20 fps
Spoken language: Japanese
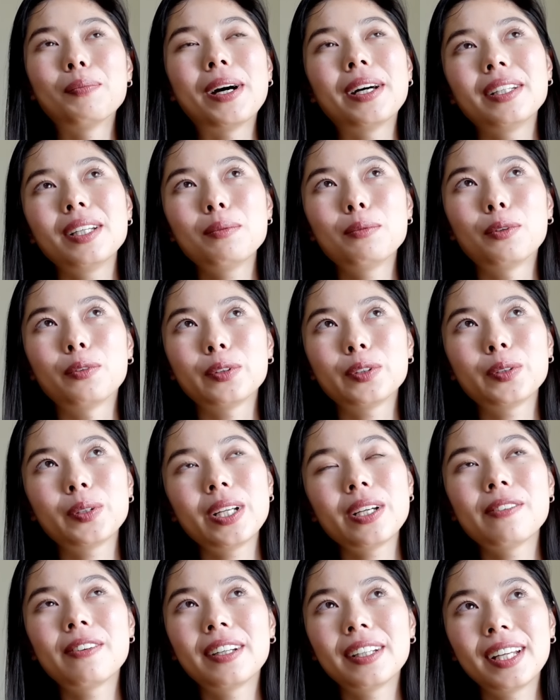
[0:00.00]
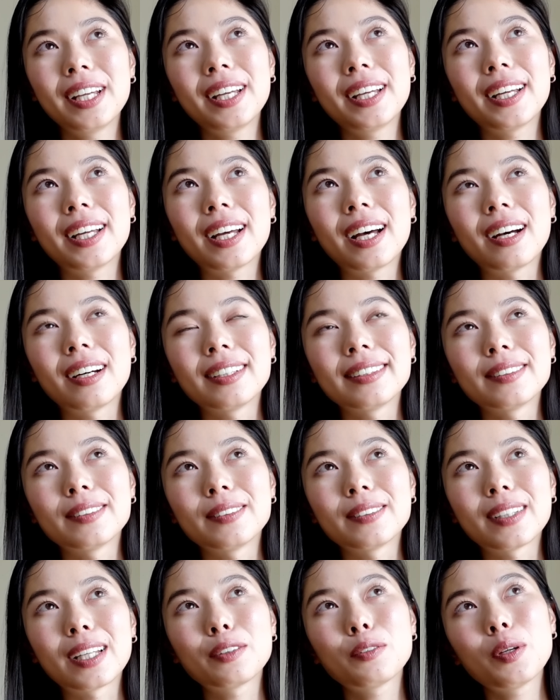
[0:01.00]
でもそれはね、例
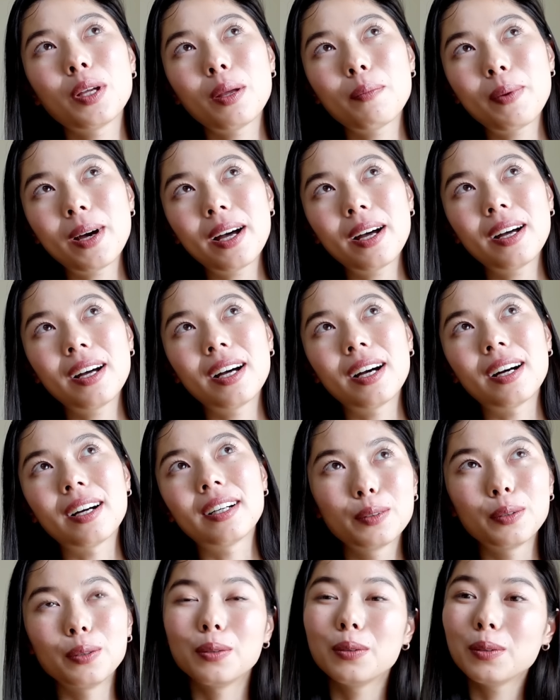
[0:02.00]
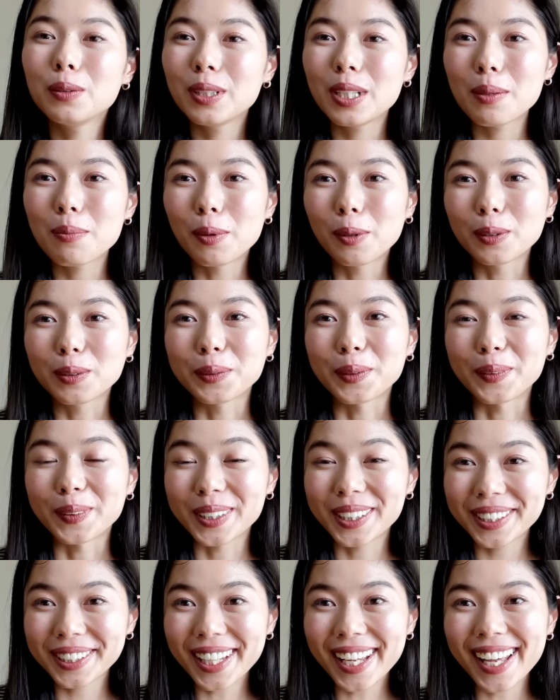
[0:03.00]
えばフルリモートを
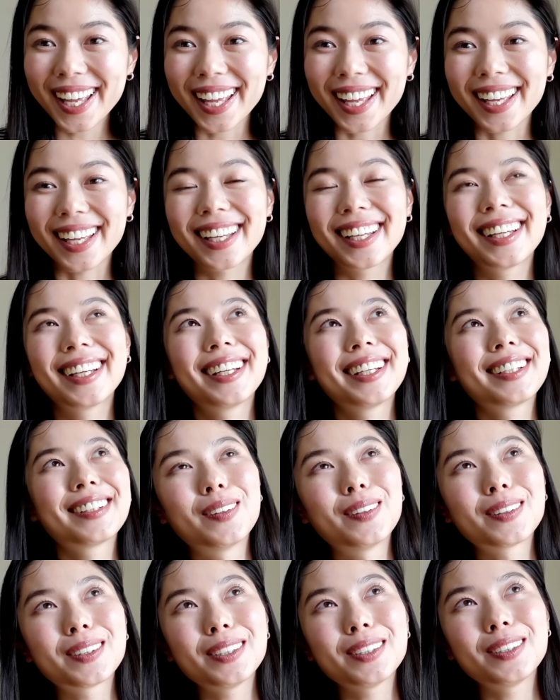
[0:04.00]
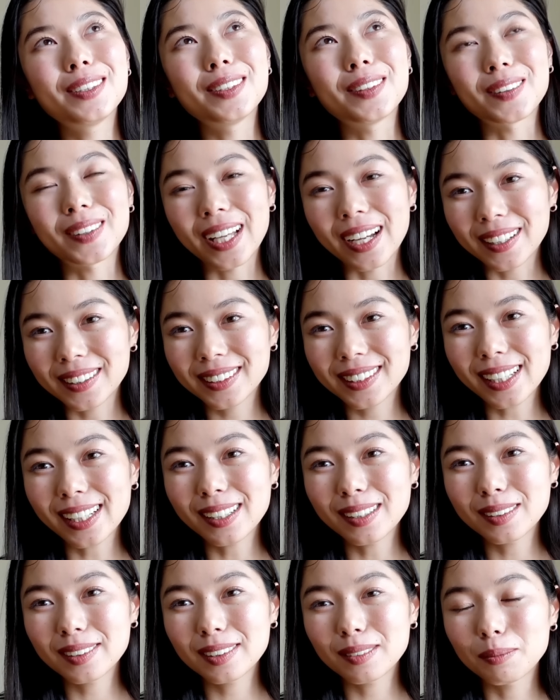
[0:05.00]
してお給料をたく
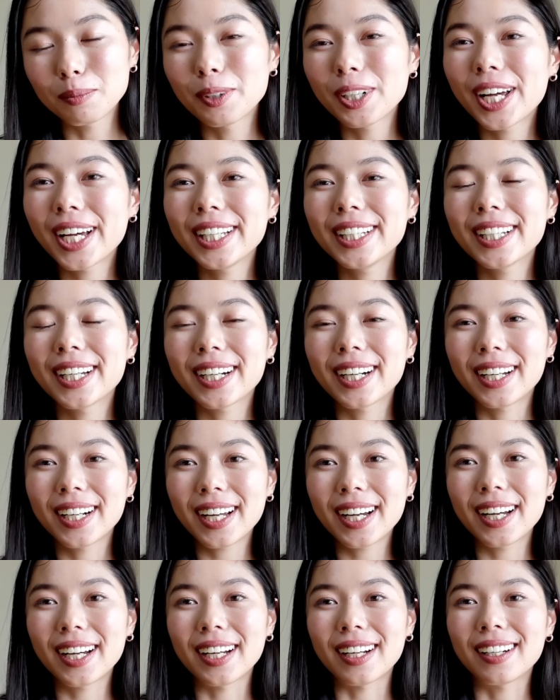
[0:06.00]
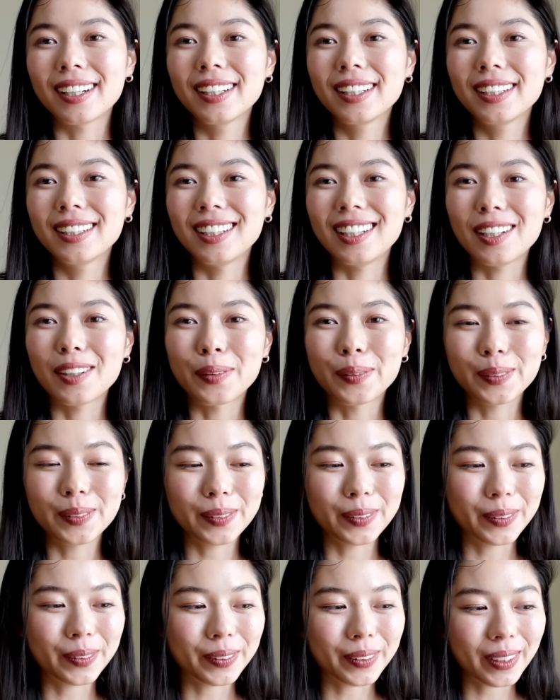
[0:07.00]
さんもらいながら日本
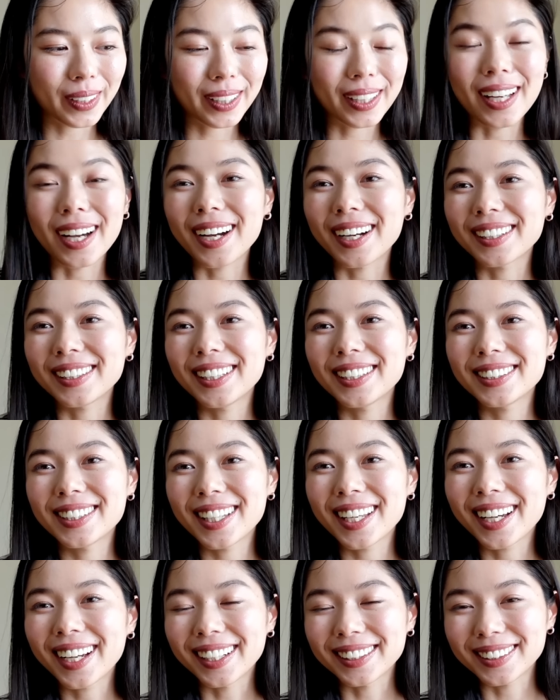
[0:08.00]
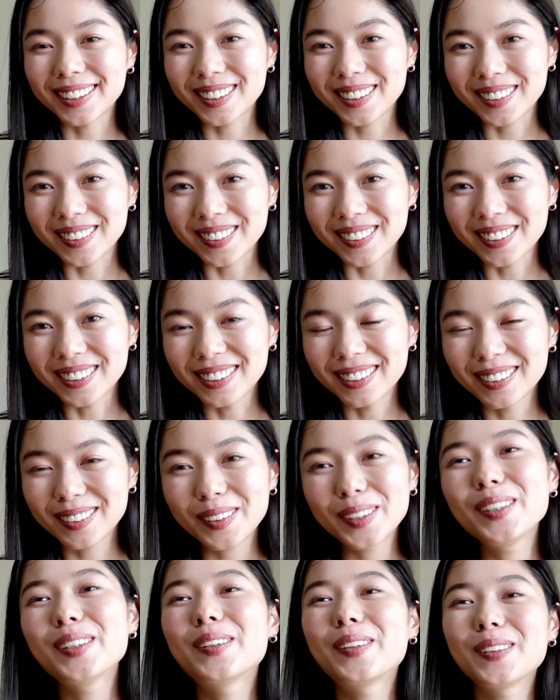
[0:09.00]
の田舎で生活する
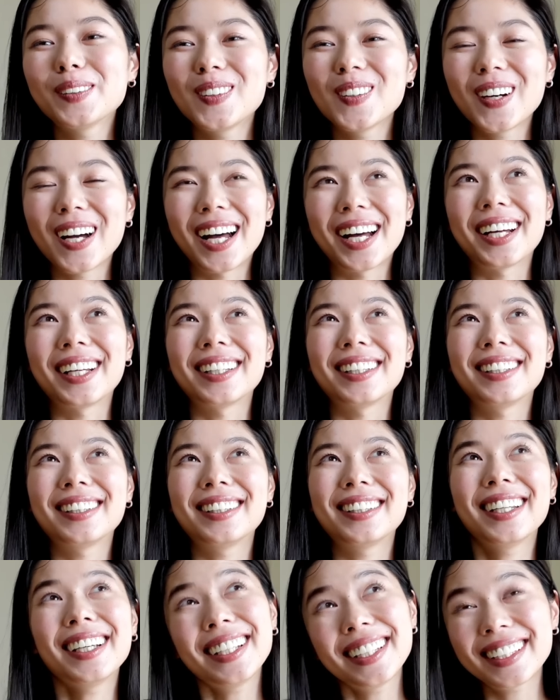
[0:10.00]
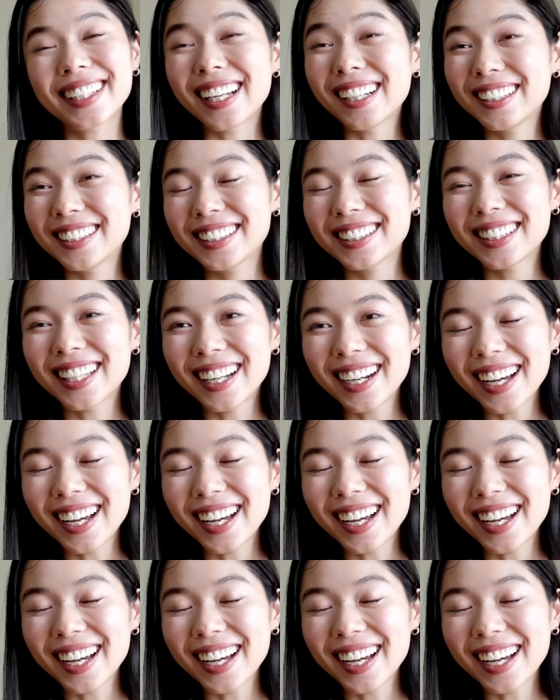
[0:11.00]
ということができたりした